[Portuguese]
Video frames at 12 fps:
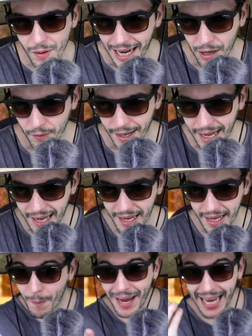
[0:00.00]
o carro lá?
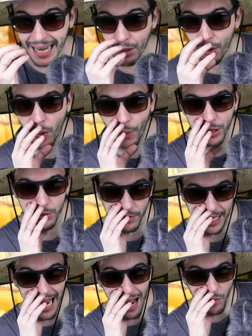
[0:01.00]
Como é que aquilo aguenta um
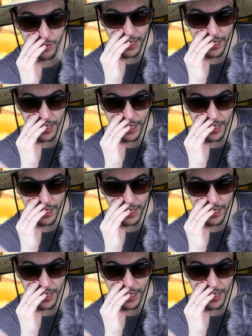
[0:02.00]
carro,